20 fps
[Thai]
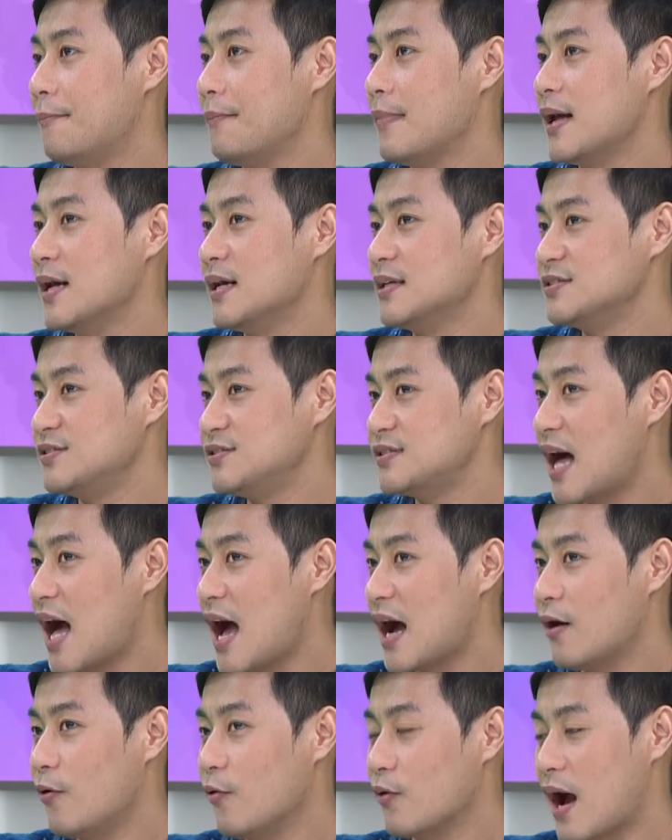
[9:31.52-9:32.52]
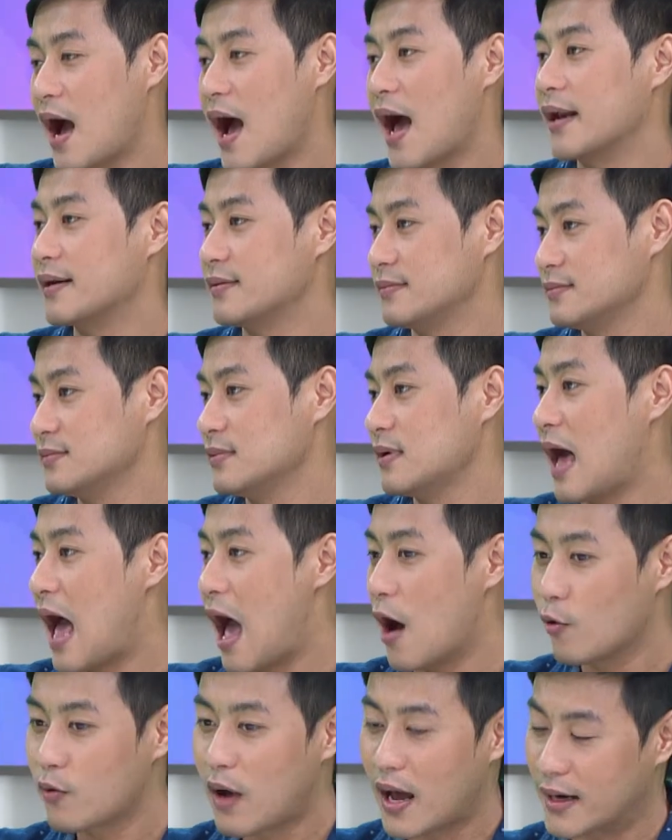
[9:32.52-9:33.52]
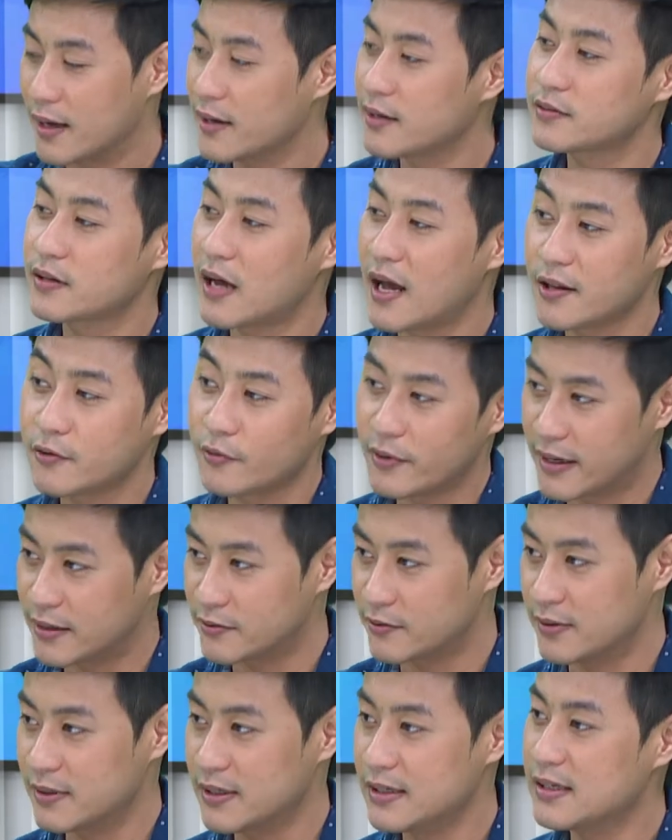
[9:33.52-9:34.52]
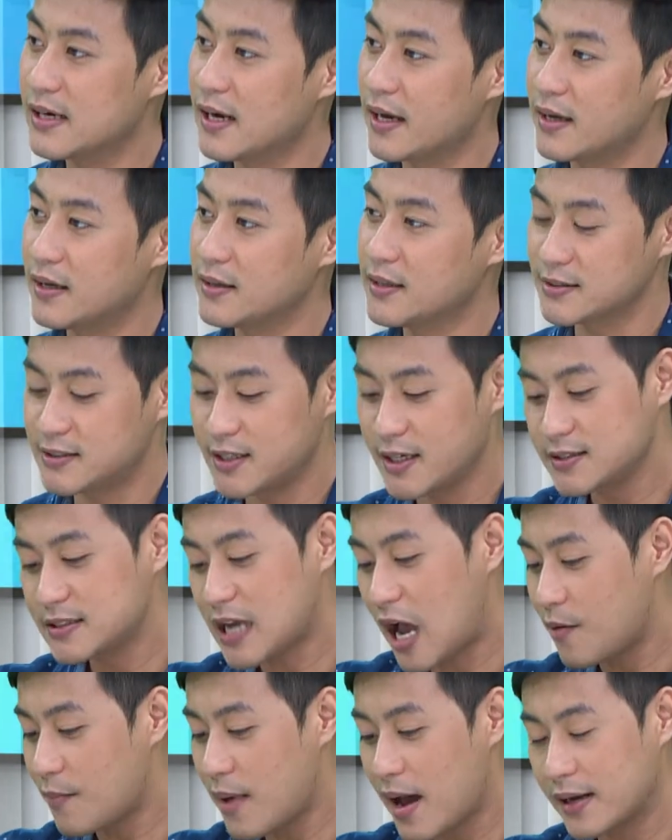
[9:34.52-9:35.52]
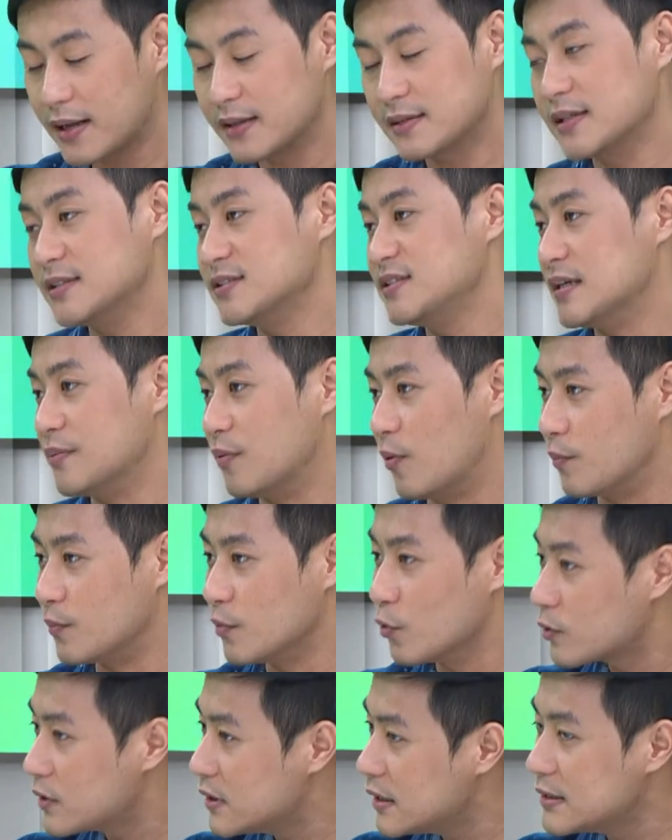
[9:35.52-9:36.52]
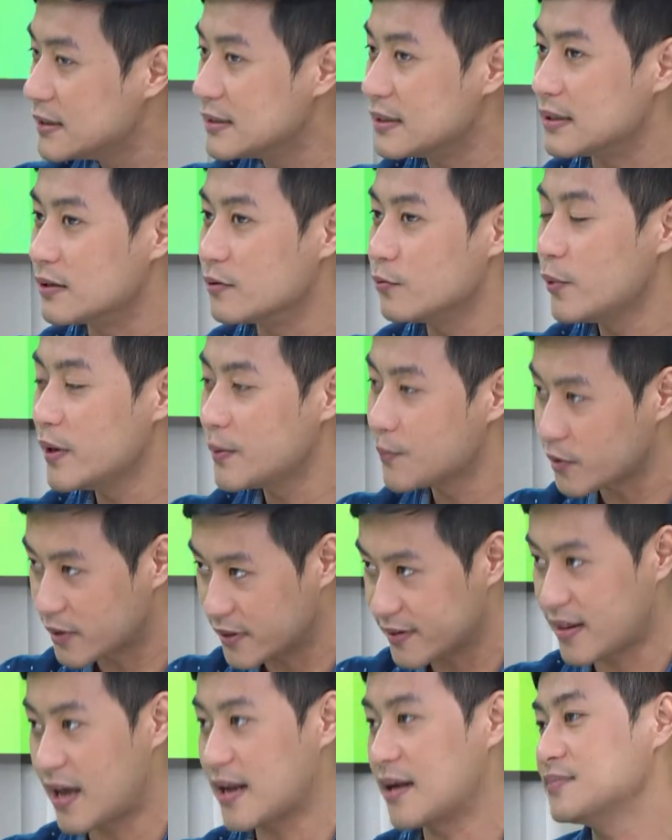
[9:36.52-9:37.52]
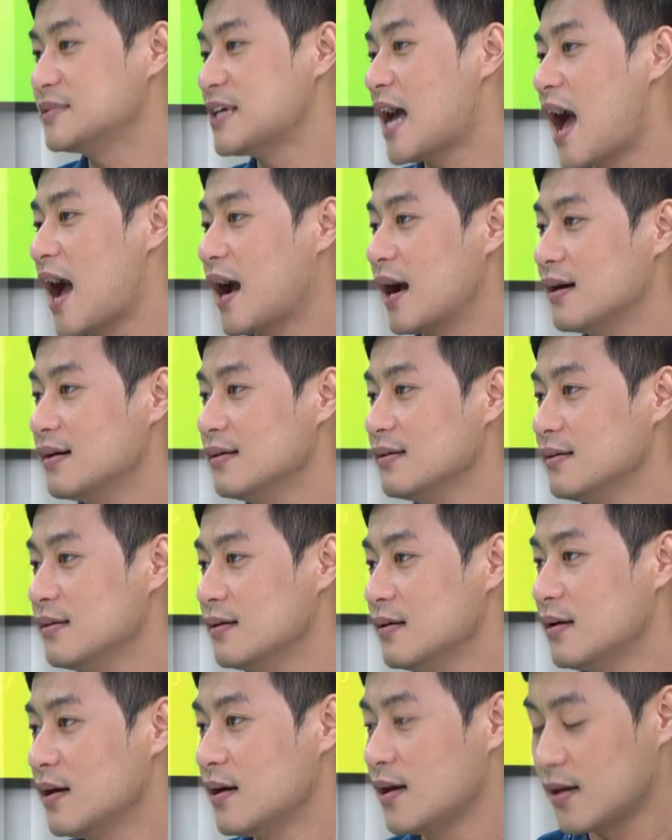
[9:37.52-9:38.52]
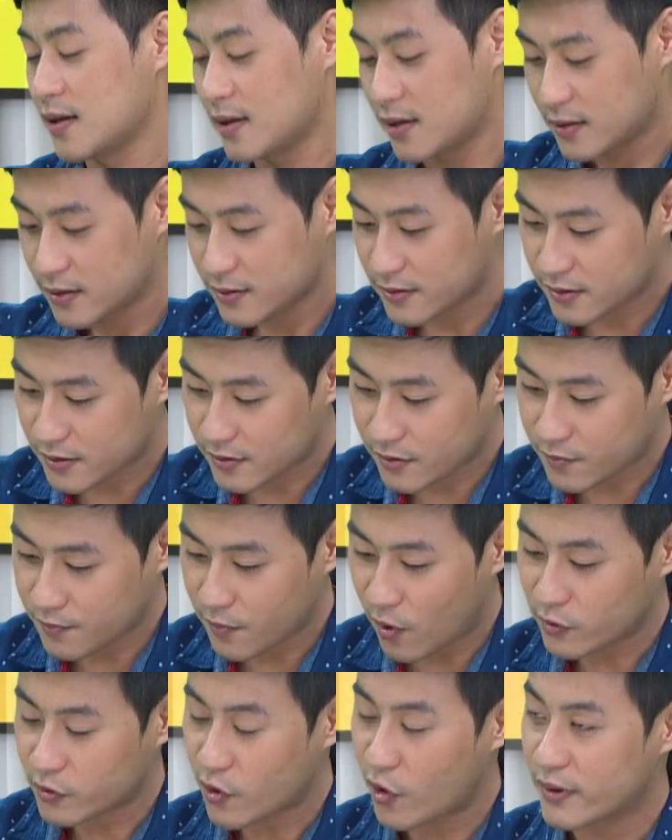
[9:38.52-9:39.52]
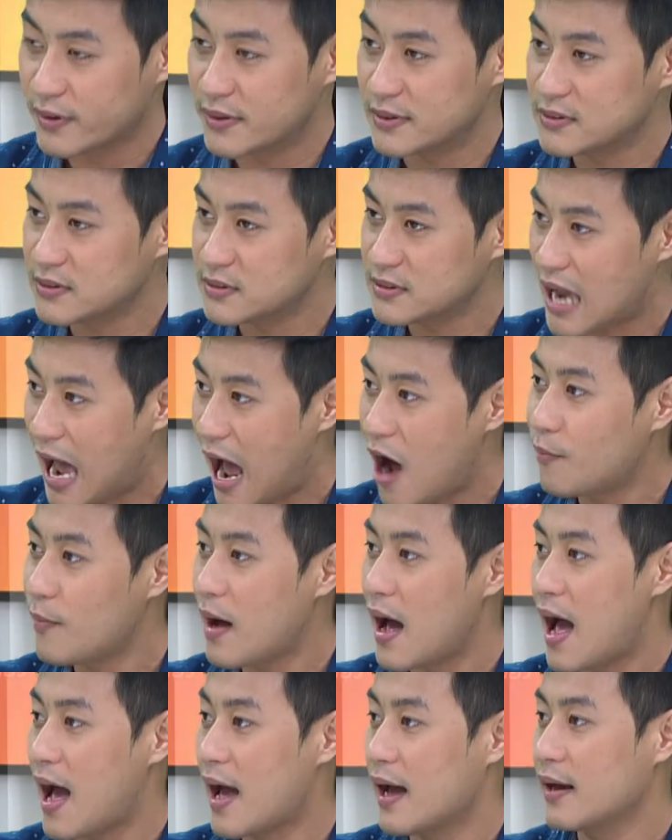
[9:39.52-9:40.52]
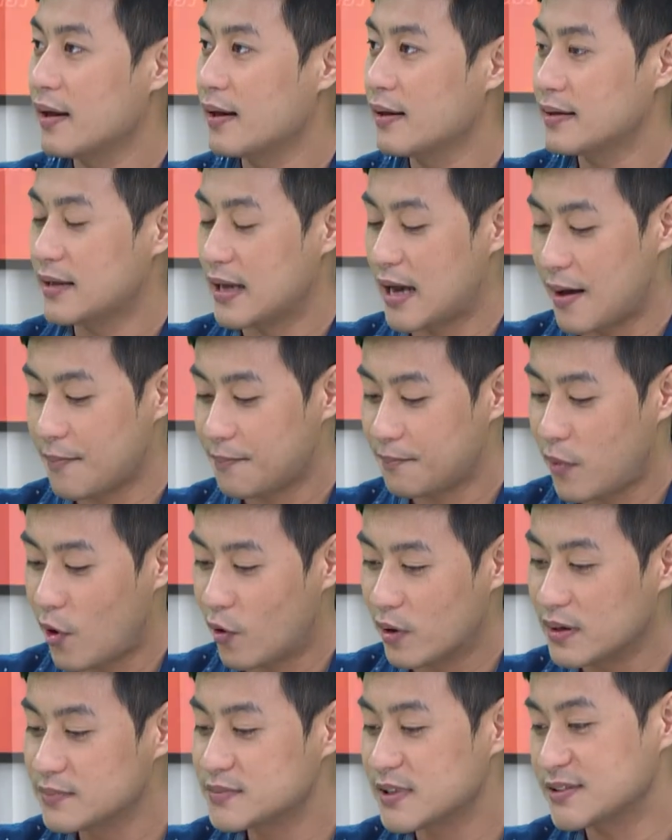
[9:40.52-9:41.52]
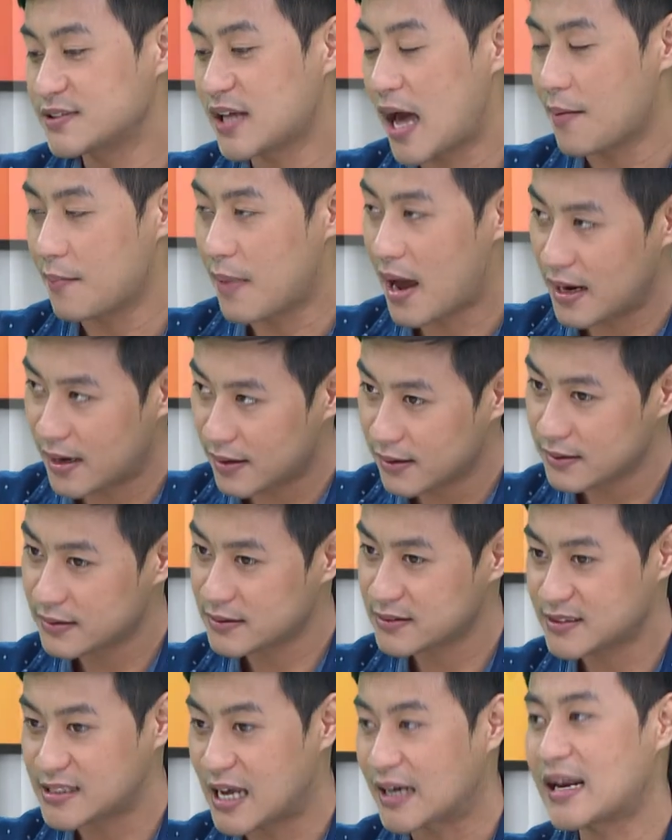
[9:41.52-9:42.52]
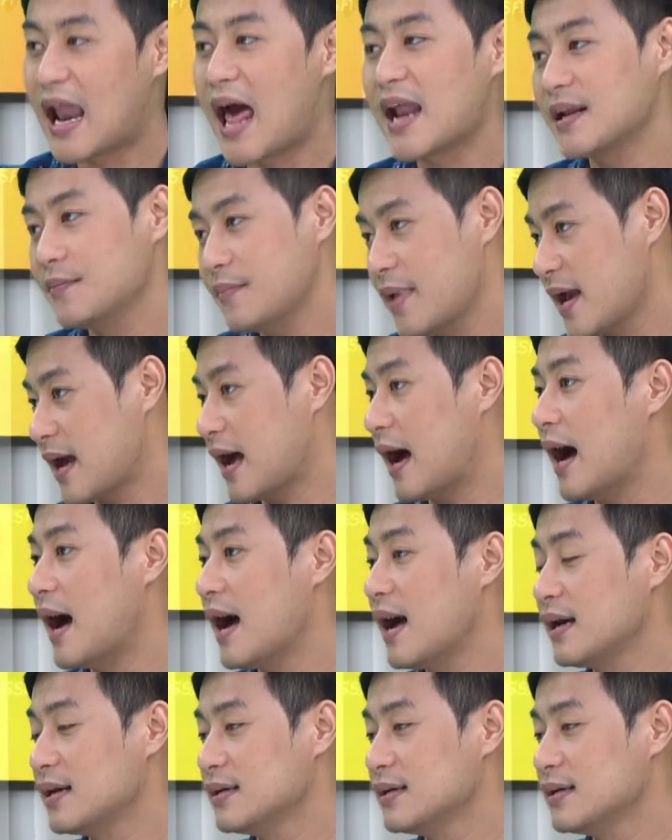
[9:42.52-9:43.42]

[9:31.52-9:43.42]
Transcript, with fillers: มสร้างโอกาสหาโอกาสให้ให้ตัวเองอยู่เรื่อยๆอย่างเช่นเช้ามาเนี่ยตีสี่ผมลุกขึ้นวิ่งมอเตอร์ไซค์รับจ้างพอตอนเช้ามานะครับพอเริ่มสายๆมาจัดร้านให้แม่ค้า